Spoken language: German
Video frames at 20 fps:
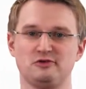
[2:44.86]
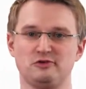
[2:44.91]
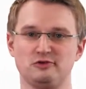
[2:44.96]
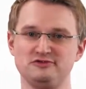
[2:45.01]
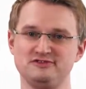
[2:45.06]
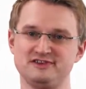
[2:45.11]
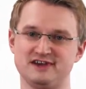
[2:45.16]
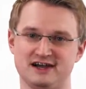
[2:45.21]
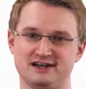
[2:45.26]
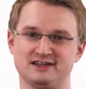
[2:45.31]

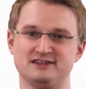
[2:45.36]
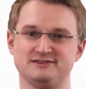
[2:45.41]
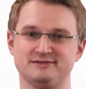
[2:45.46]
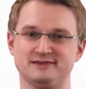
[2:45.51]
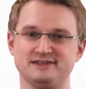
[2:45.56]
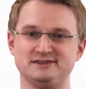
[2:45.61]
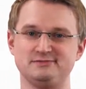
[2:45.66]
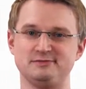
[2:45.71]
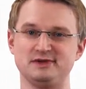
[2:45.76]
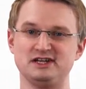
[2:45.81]
unser
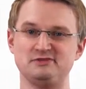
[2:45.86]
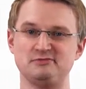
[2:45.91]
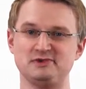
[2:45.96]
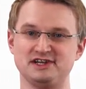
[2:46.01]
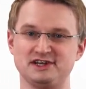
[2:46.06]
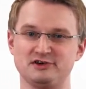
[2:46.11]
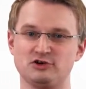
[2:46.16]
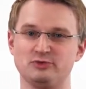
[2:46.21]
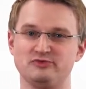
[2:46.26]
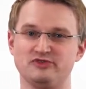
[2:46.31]
28
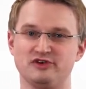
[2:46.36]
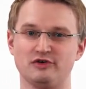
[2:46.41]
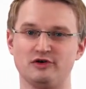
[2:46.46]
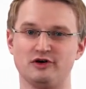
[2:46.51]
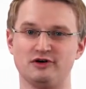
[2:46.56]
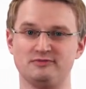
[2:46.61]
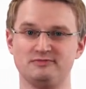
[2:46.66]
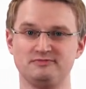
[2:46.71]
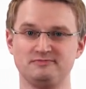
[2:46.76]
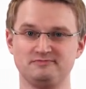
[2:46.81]
mm Kupferrohr.